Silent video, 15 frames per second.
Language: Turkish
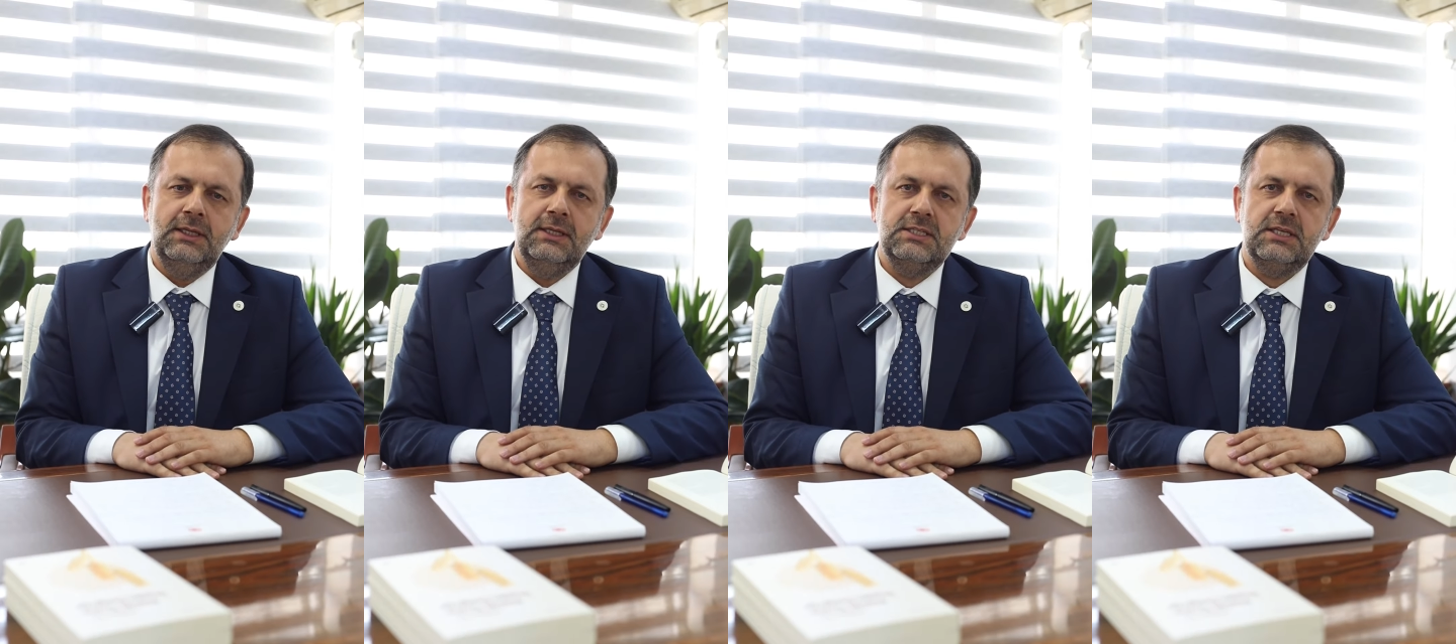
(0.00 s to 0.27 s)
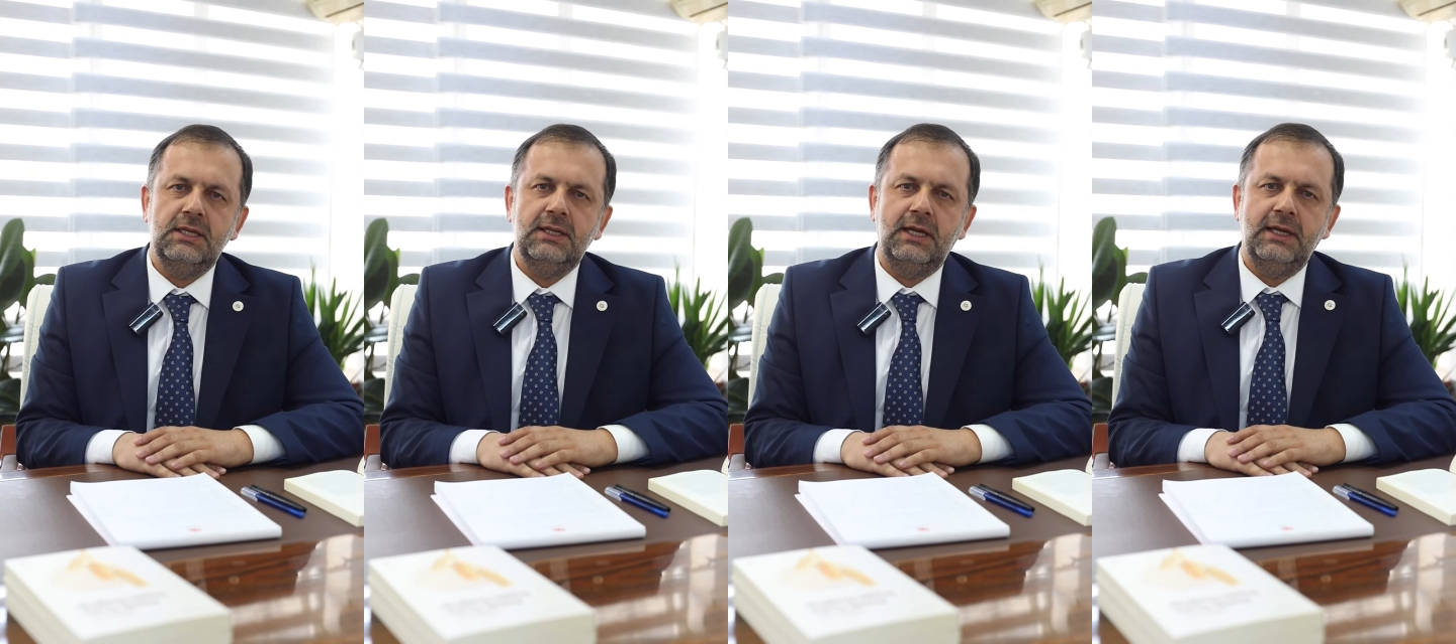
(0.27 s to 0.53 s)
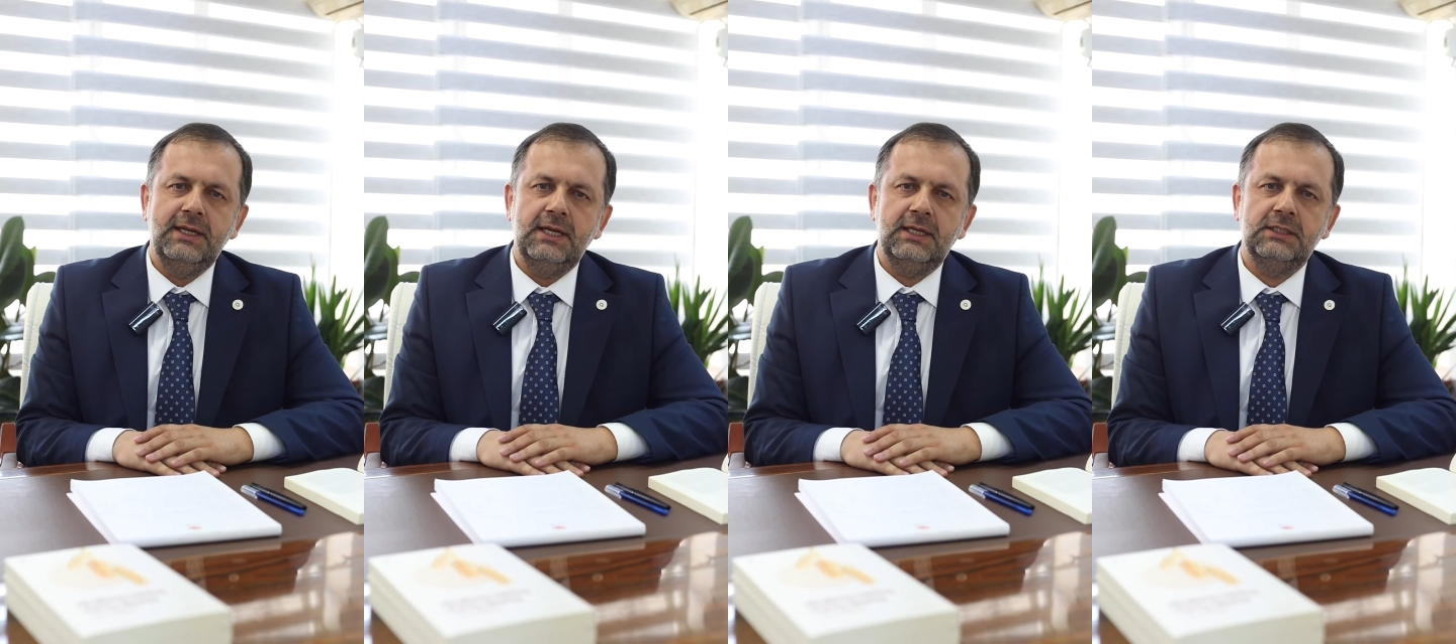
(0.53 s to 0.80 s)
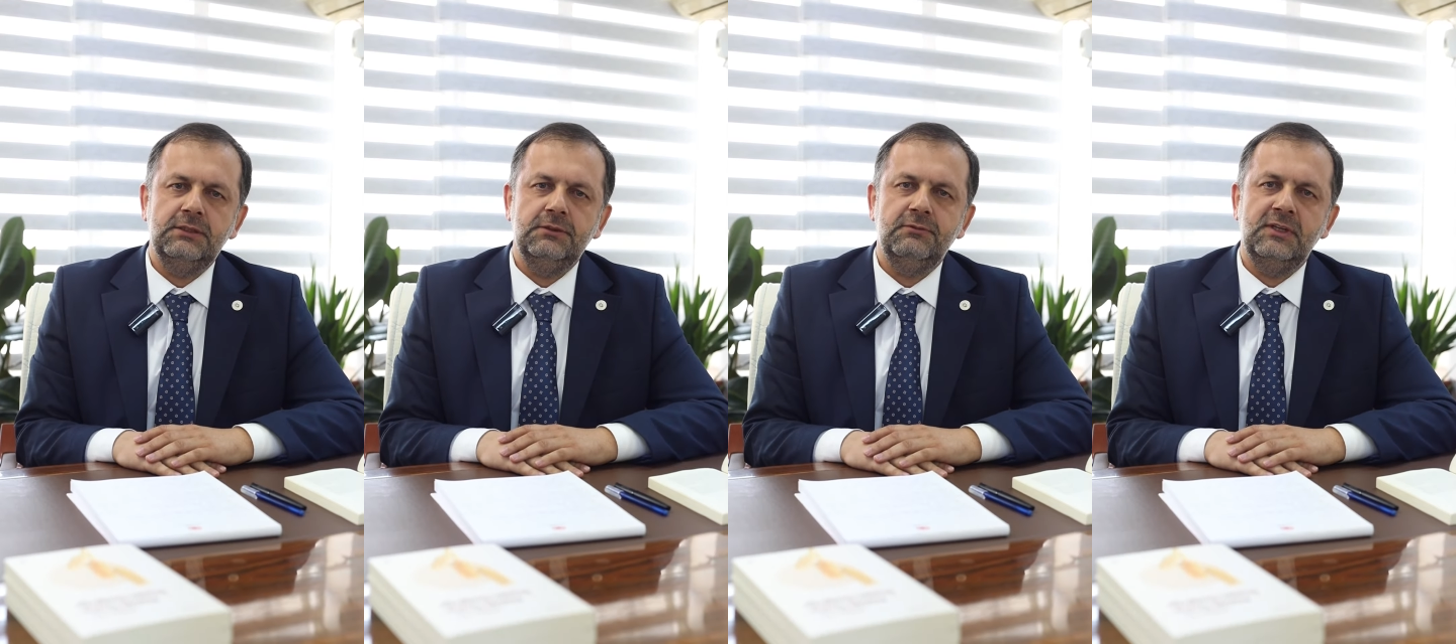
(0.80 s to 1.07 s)
insan
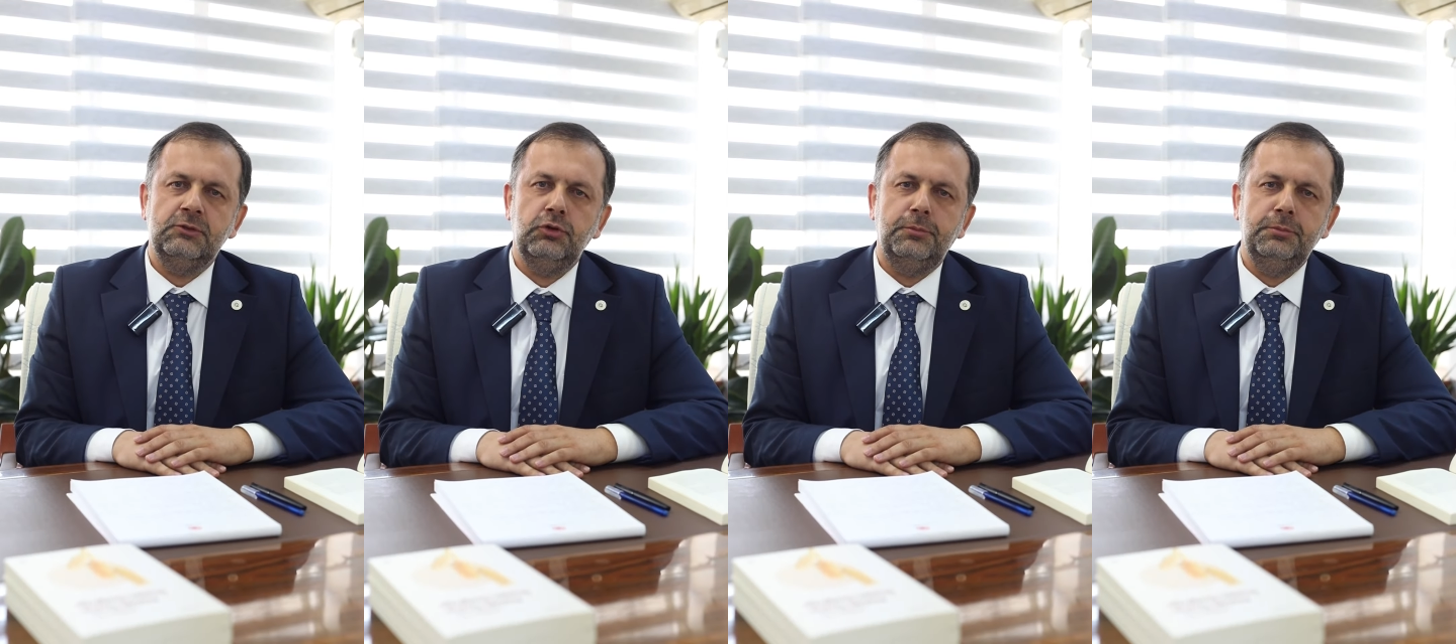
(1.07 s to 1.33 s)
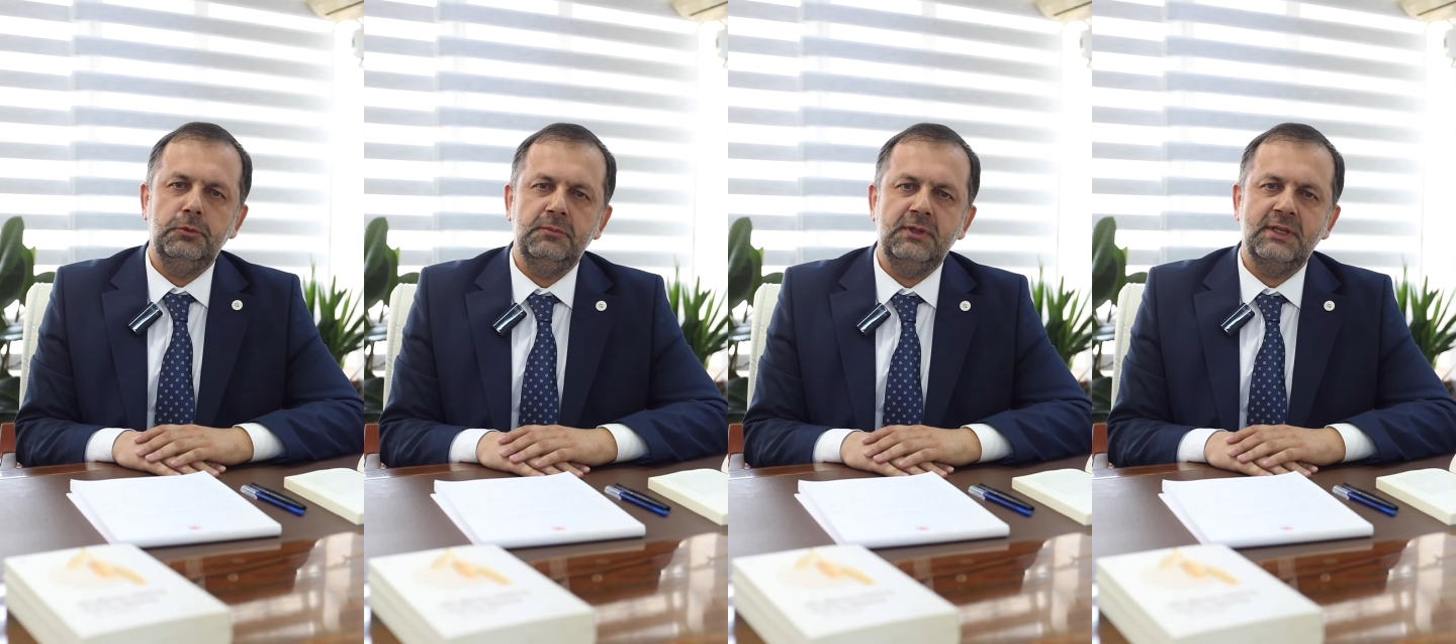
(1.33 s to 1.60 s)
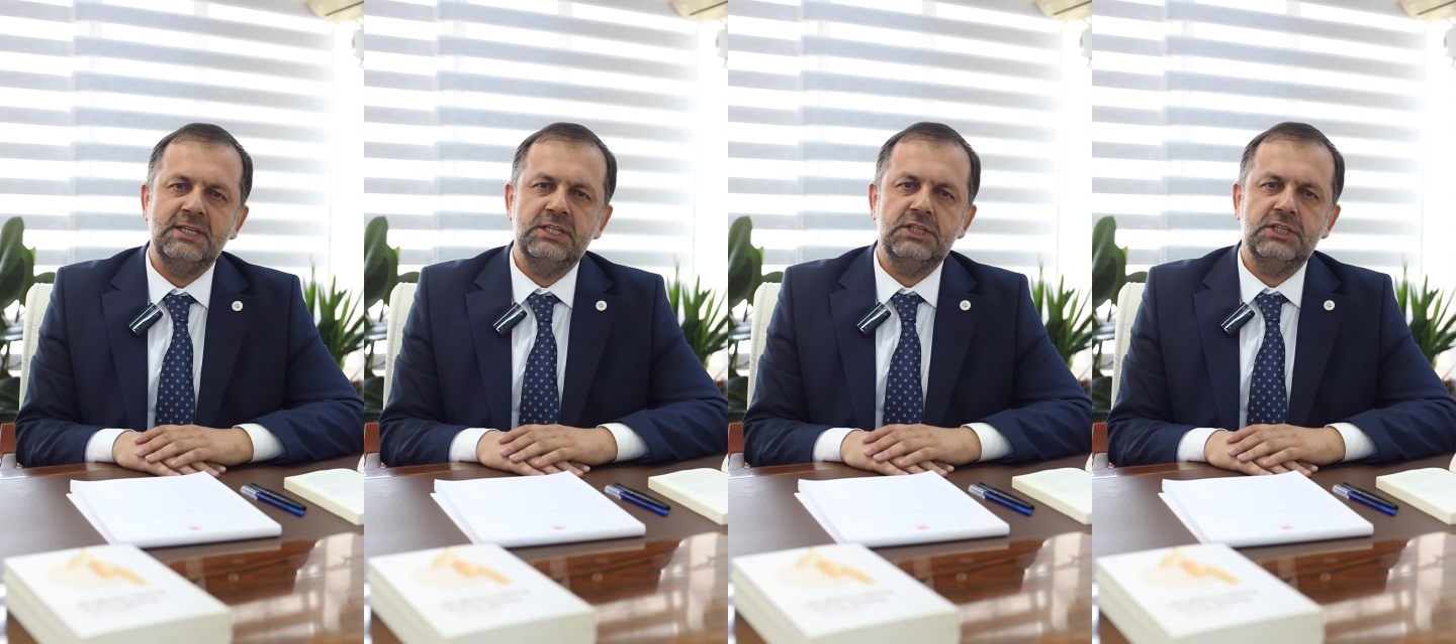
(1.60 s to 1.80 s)
hayatı ve toplumlar